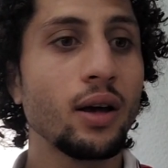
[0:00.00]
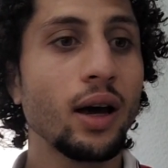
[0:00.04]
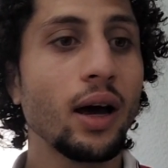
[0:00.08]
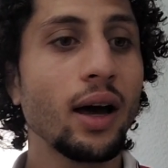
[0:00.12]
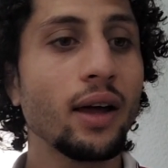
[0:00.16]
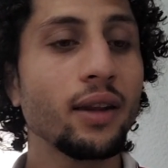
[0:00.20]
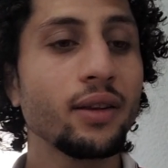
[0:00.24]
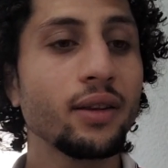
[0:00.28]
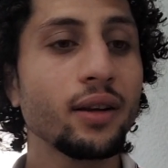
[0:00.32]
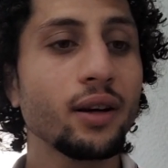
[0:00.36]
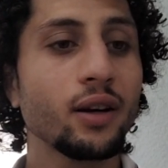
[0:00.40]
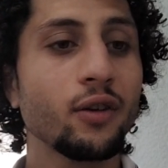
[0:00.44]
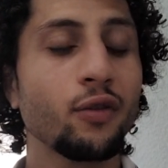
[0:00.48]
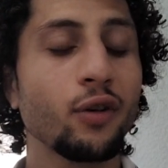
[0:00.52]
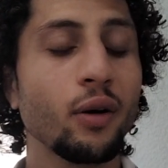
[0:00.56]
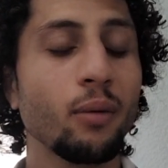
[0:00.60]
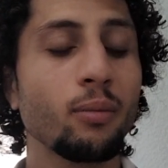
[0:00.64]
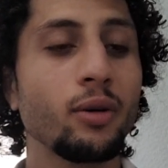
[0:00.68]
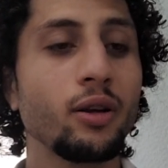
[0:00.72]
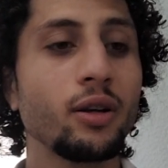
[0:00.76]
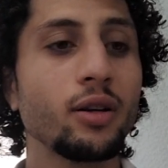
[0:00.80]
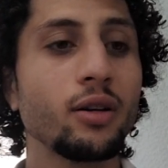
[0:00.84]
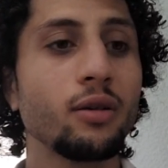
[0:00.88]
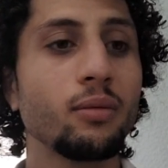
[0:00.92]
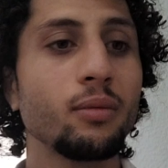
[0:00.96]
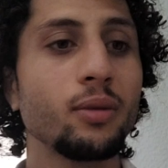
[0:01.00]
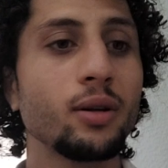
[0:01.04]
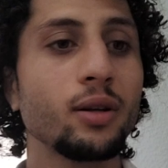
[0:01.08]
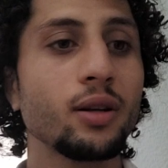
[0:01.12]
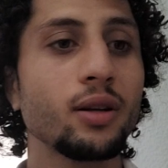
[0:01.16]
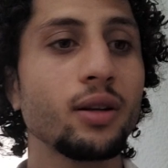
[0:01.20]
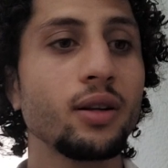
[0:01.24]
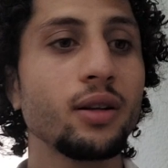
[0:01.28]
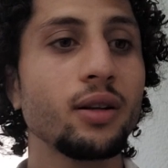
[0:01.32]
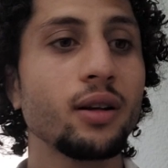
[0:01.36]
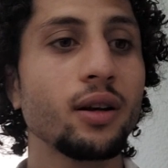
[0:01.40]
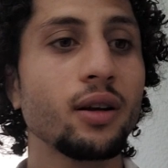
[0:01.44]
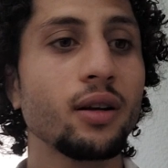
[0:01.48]
andere
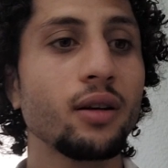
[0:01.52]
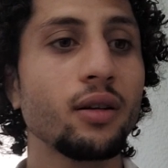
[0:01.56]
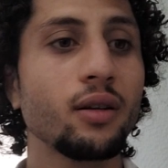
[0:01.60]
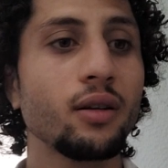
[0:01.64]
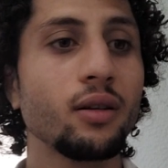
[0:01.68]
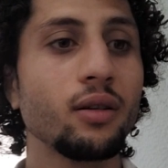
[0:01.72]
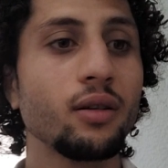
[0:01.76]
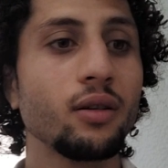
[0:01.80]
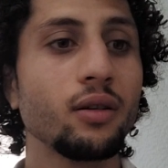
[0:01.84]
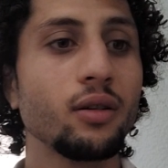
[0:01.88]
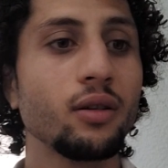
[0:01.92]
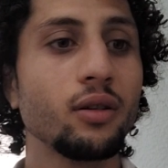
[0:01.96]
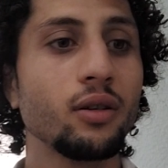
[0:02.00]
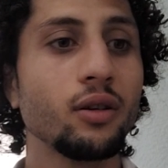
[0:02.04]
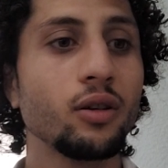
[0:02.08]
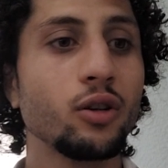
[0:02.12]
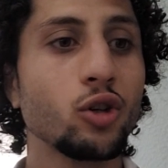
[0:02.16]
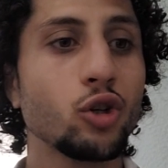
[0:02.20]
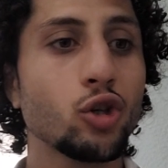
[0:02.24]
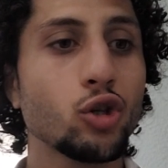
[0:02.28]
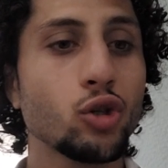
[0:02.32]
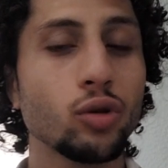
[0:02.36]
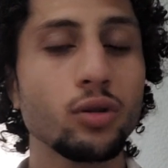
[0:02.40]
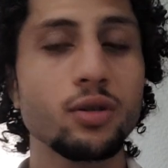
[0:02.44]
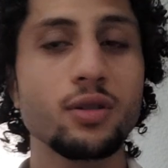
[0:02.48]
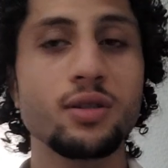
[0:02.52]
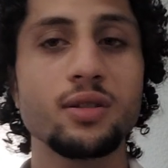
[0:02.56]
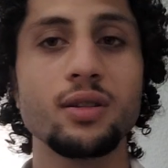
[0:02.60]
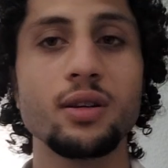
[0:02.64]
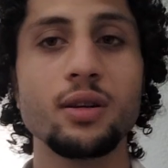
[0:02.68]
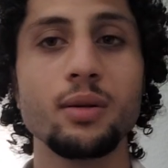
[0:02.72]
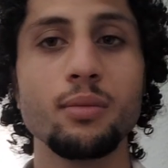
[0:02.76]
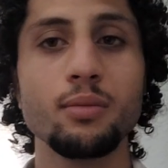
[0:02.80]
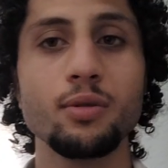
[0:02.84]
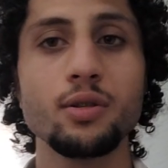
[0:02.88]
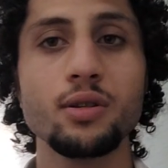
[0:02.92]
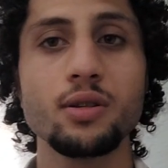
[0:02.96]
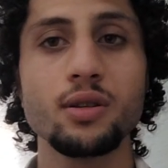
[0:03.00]
Familienmitglieder in Schutz
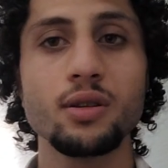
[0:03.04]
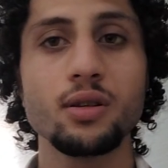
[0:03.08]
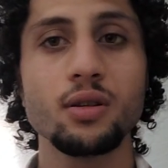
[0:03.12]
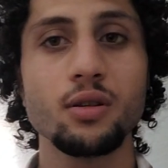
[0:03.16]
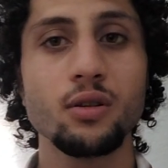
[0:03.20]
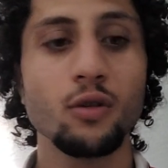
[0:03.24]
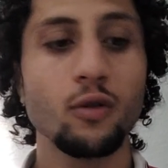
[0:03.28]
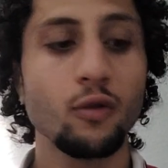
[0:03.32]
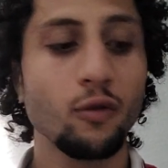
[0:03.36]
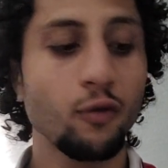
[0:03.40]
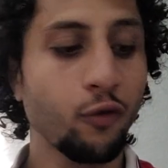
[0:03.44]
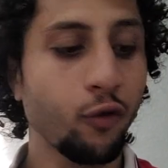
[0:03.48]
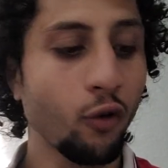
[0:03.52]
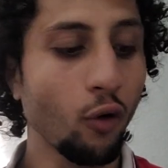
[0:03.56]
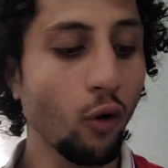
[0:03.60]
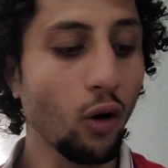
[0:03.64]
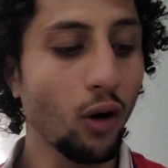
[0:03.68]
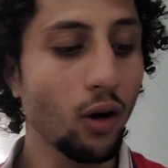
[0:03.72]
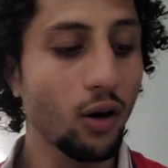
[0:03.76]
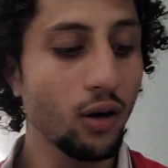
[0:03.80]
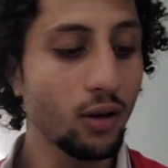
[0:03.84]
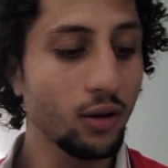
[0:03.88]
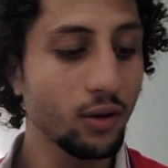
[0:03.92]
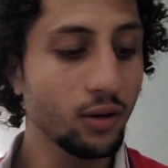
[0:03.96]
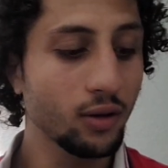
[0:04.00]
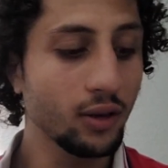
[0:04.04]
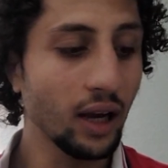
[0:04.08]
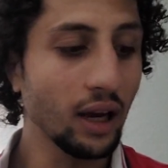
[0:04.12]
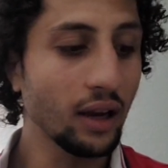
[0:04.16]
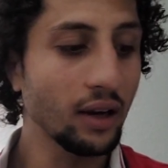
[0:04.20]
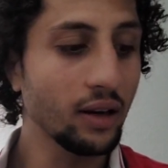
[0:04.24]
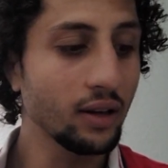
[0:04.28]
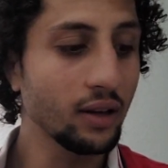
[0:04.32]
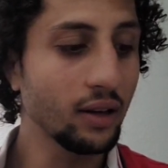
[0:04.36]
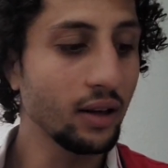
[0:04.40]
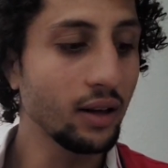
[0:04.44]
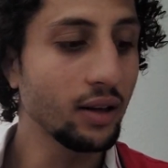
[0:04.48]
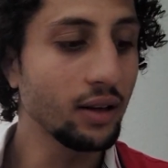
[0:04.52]
nimmst vor
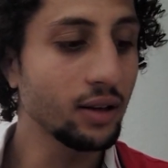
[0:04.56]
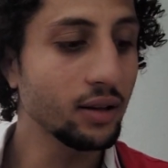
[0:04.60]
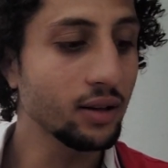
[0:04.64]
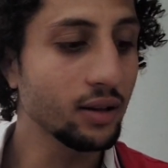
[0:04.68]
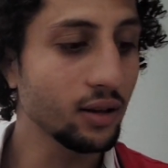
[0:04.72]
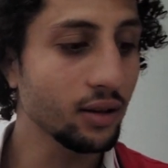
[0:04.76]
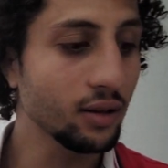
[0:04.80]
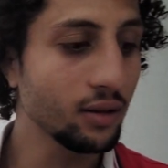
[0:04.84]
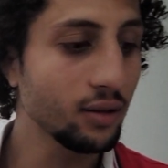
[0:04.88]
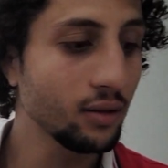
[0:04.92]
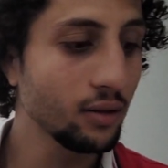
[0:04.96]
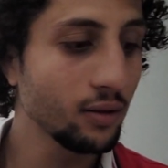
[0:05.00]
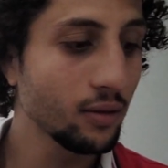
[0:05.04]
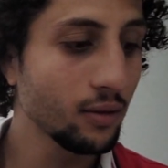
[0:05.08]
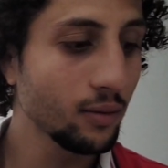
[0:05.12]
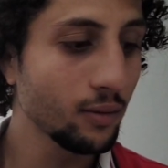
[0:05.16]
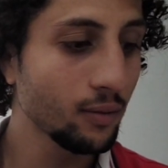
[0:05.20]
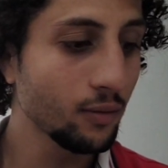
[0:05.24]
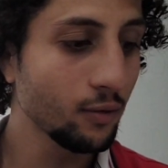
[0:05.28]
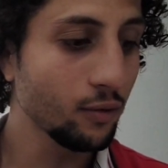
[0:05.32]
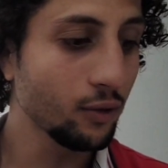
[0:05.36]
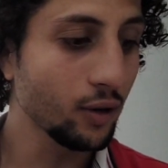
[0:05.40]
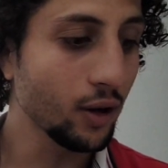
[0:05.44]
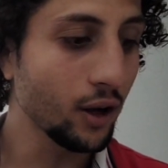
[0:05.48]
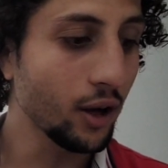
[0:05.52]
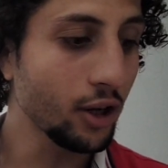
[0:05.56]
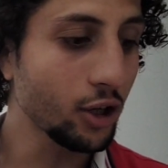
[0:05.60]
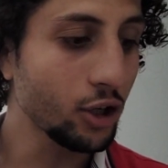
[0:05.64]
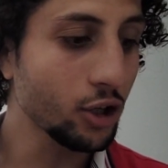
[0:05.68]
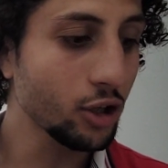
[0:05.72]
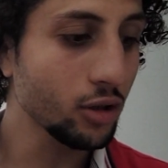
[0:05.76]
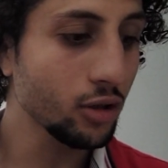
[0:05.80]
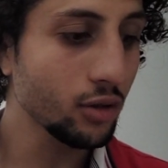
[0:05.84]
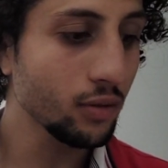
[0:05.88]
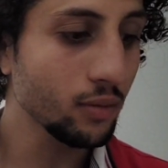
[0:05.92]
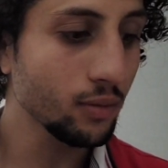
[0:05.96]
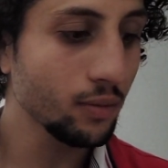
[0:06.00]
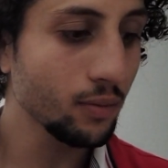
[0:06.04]
deinen Eltern,
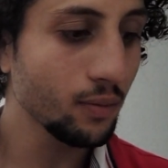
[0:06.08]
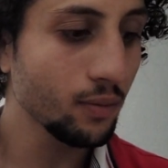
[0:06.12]
vielleicht.